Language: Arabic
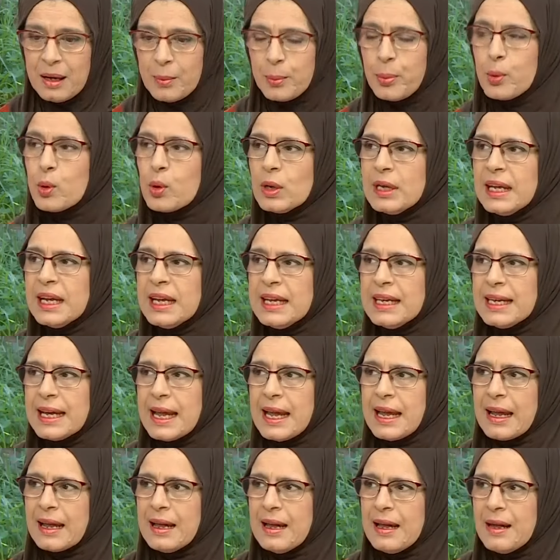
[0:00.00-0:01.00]
بوغ
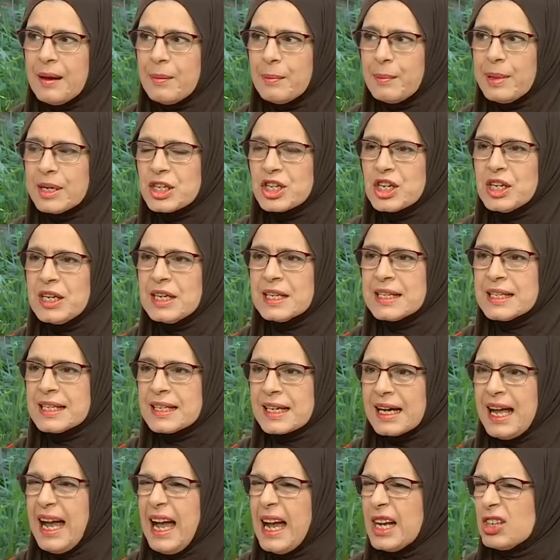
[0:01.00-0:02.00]
ليي باش
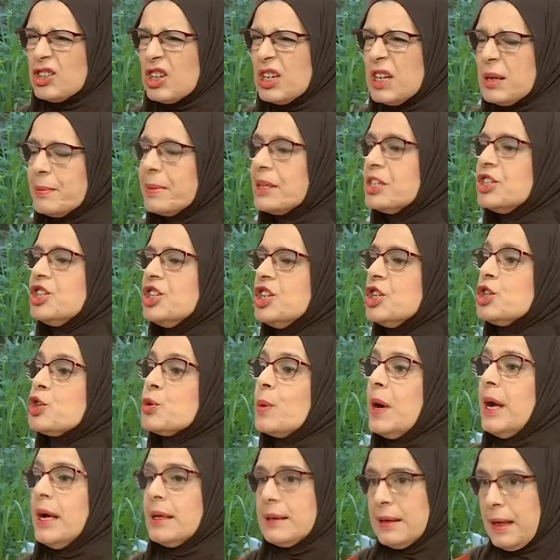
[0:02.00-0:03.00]
نلصق حاجه اللي ما تجيش
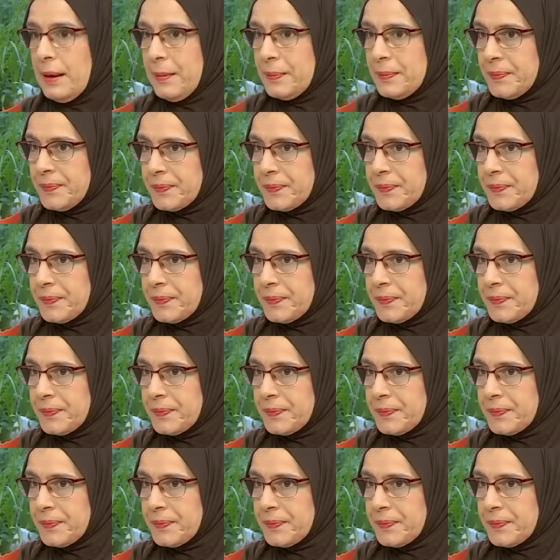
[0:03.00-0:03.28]
وحدها